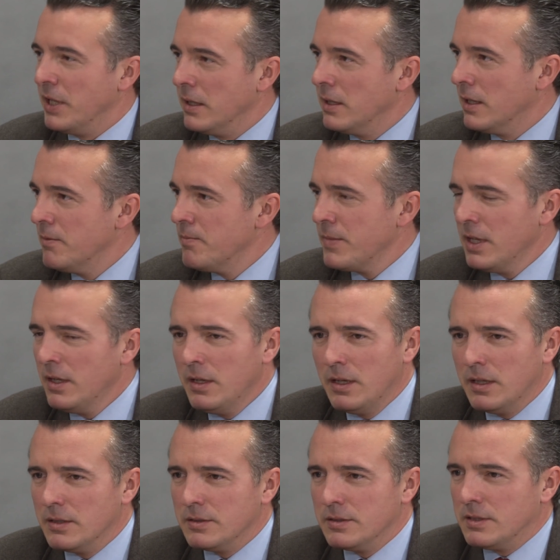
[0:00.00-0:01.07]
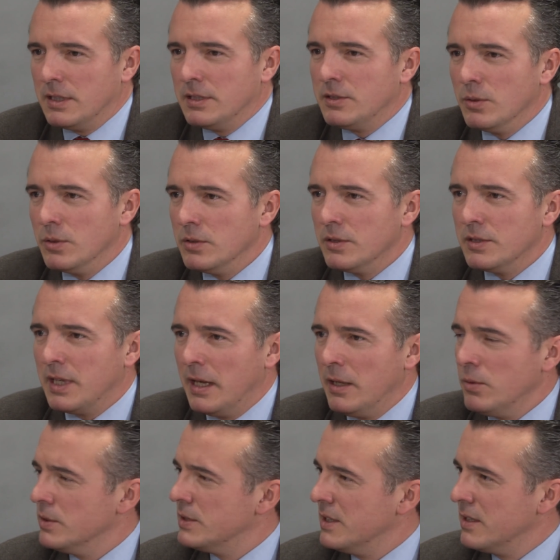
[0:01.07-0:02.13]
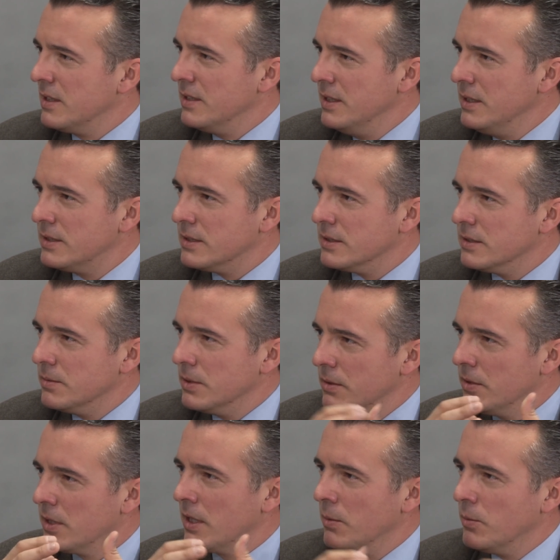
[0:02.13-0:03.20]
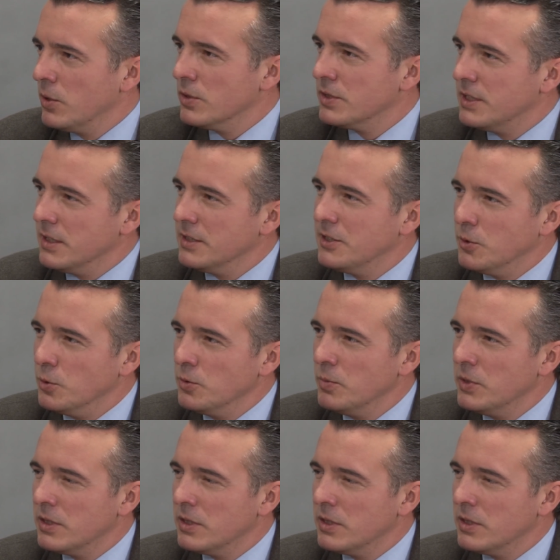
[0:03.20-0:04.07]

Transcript: Benger. Das heißt, da, da trennt uns eigentlich nichts. Also wir, wir kämen da sehr, sehr gut